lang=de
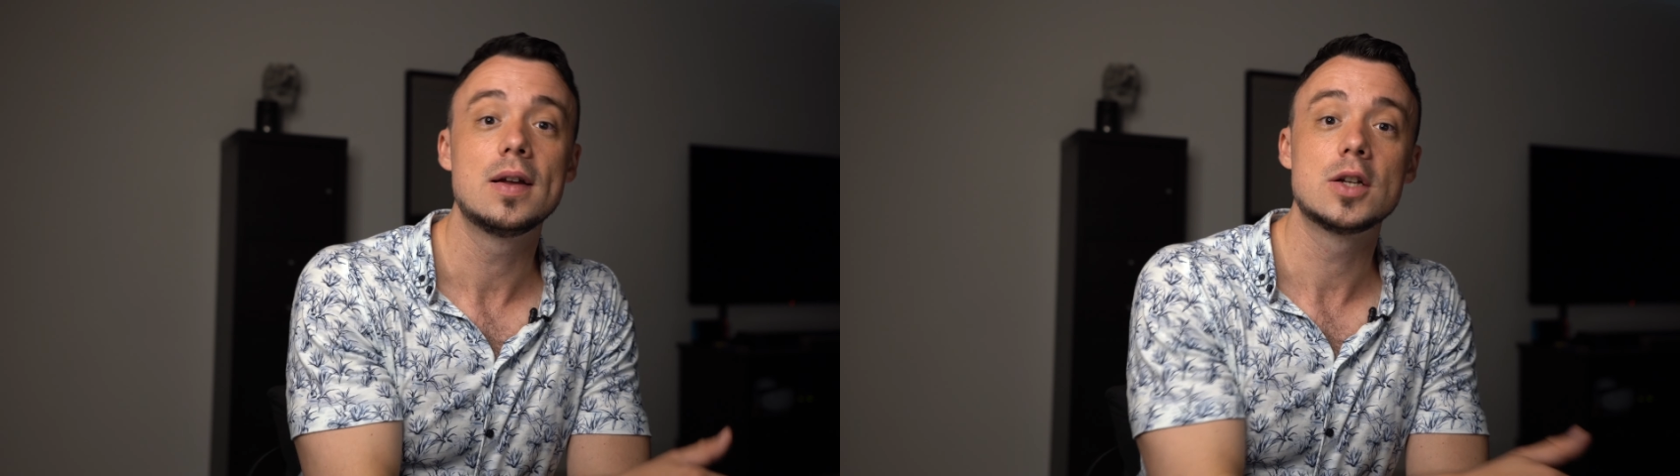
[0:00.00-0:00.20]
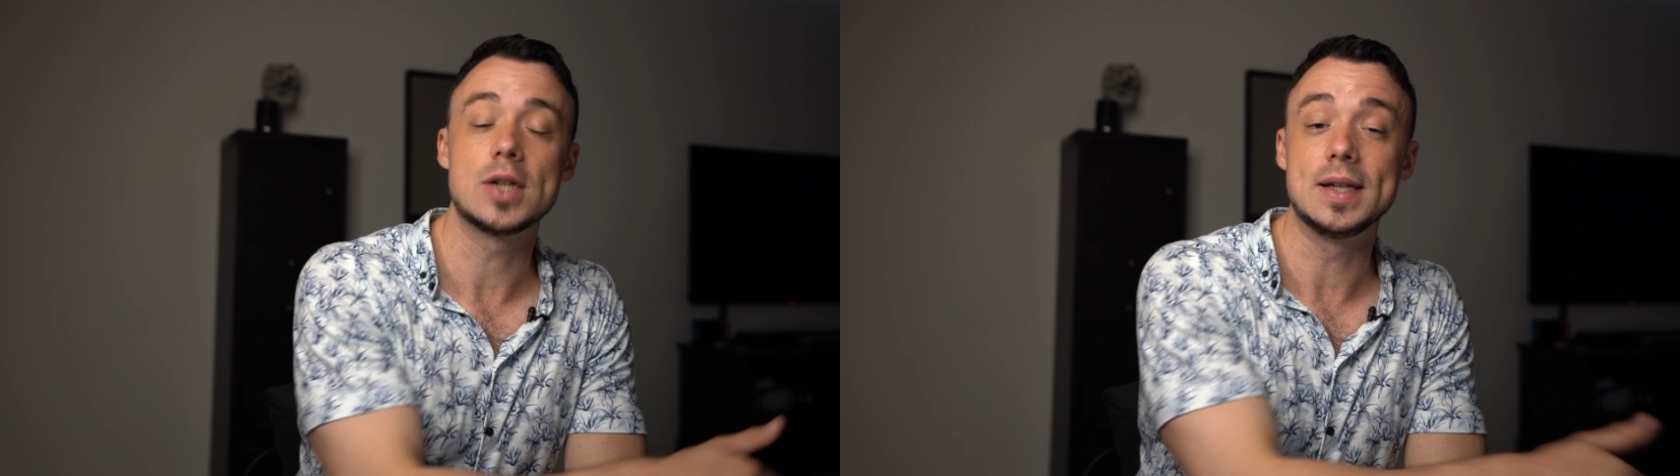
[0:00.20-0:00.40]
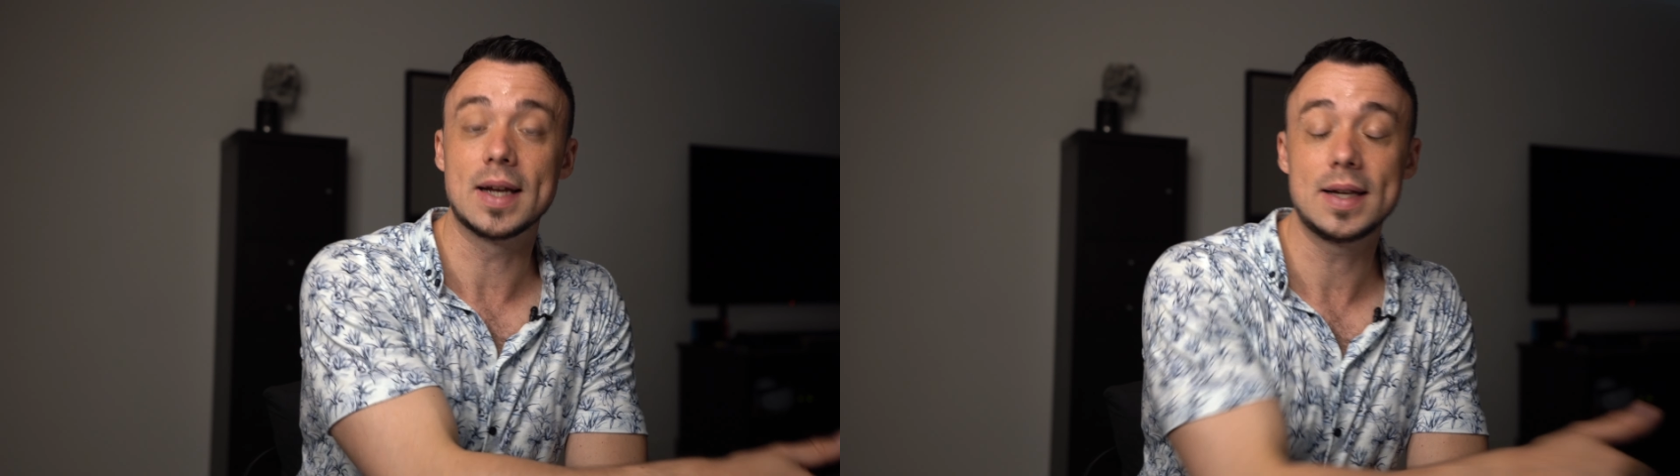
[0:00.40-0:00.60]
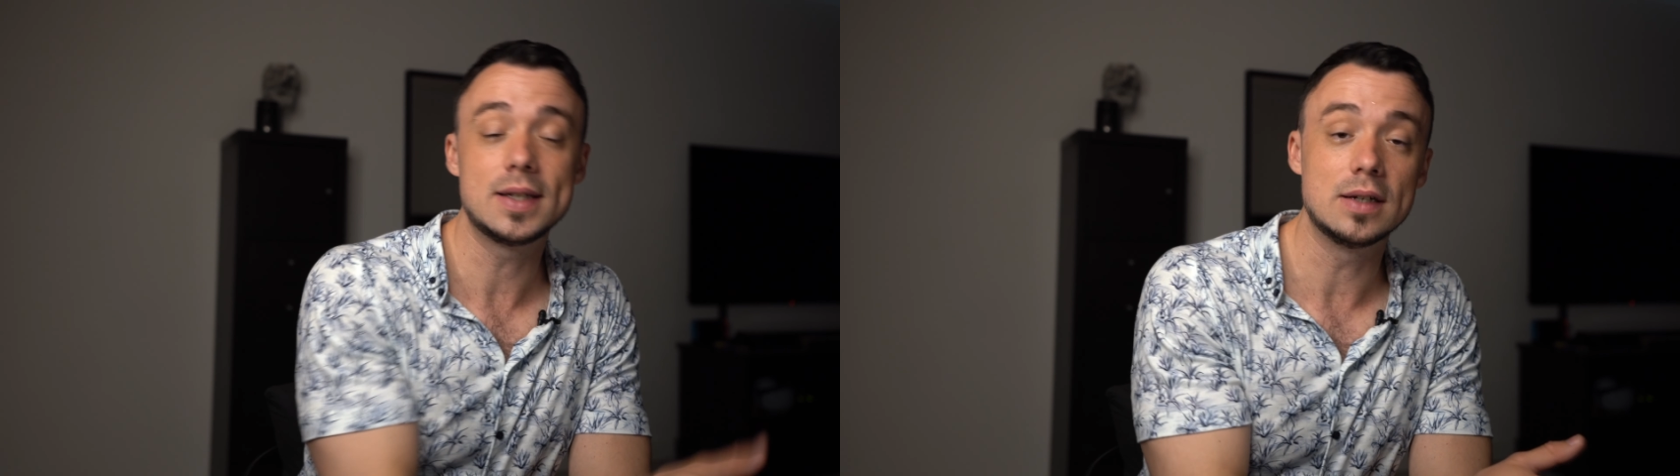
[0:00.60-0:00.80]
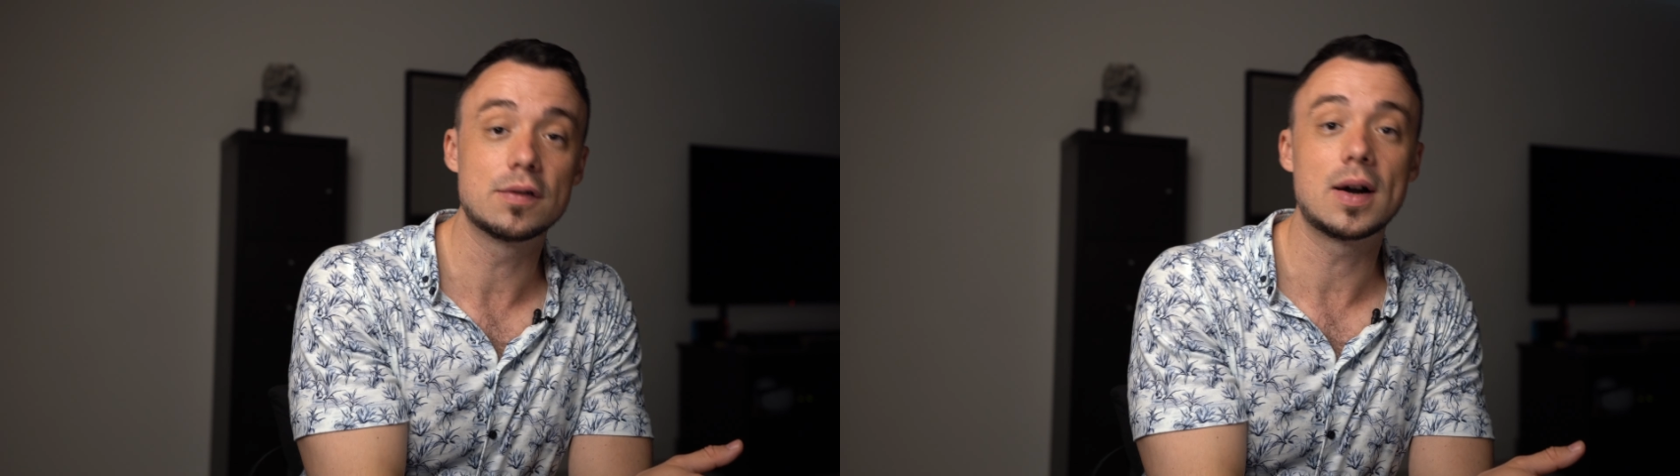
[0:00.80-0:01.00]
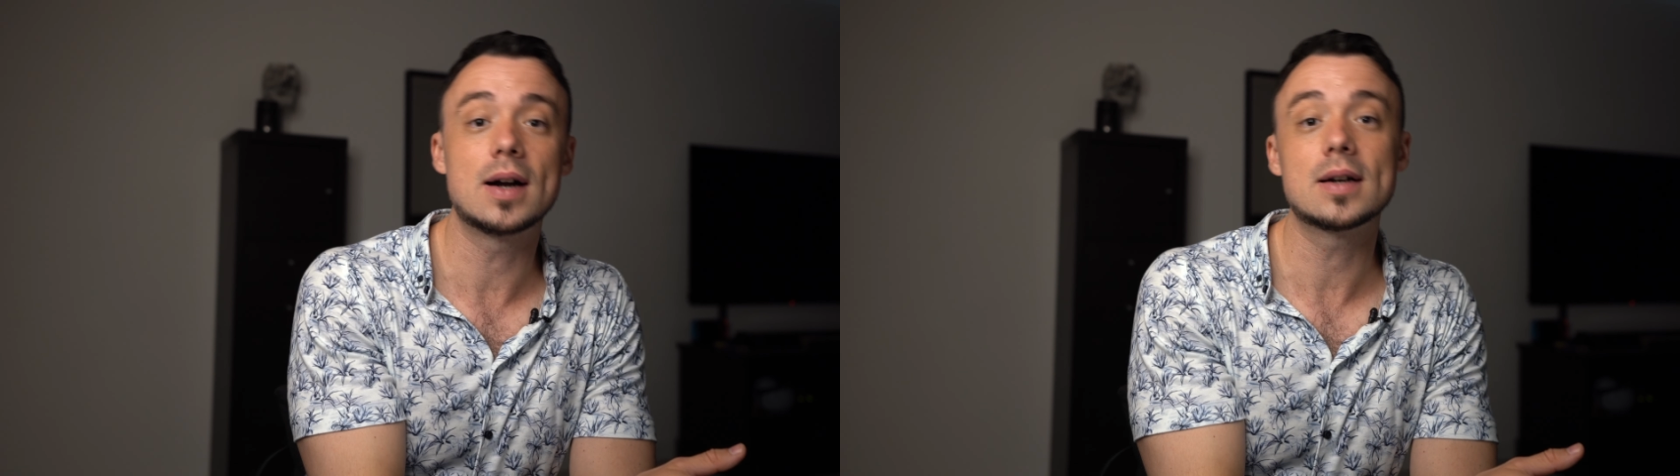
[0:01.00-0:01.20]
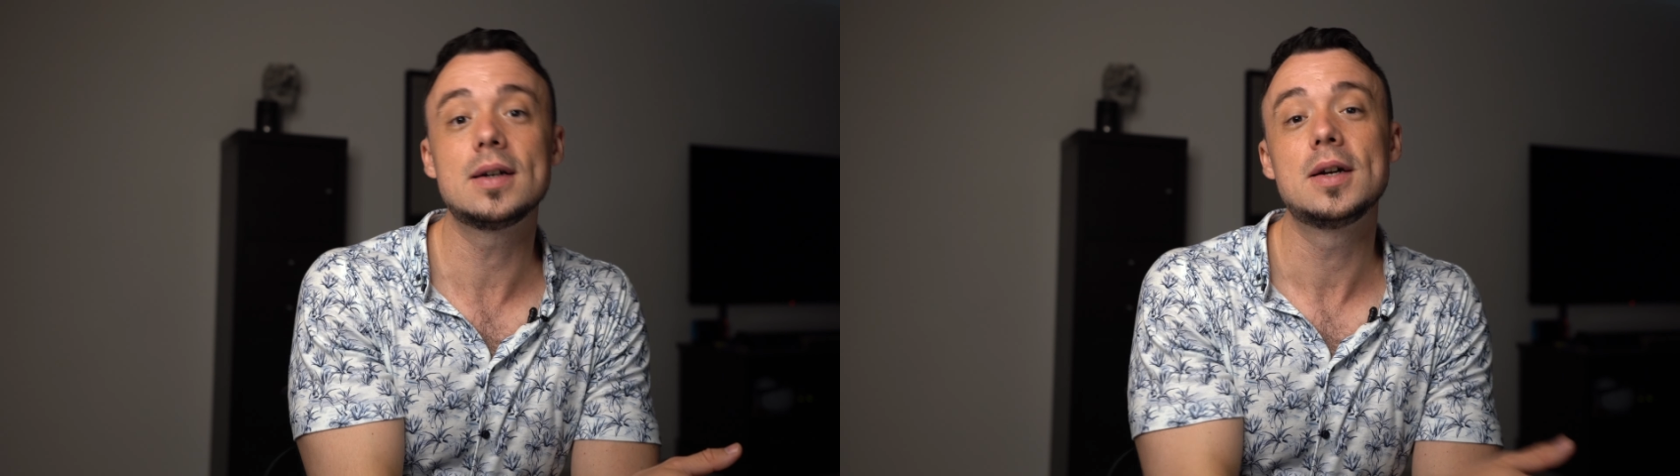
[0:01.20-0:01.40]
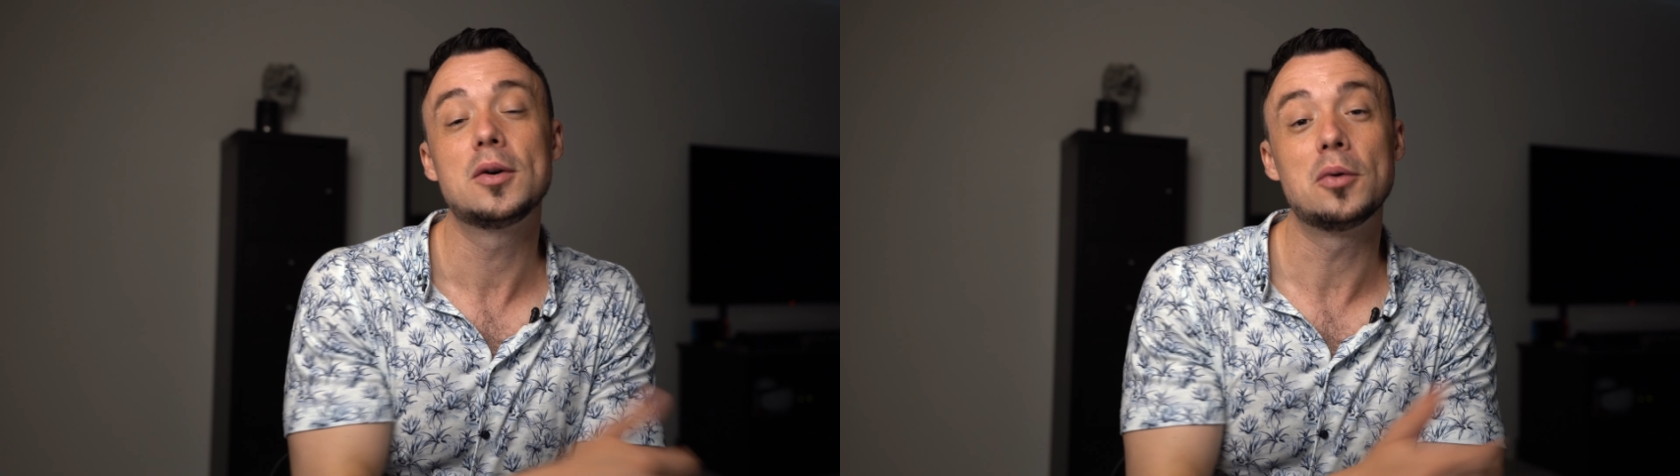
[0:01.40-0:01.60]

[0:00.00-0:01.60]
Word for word: stell die richtigen Fragen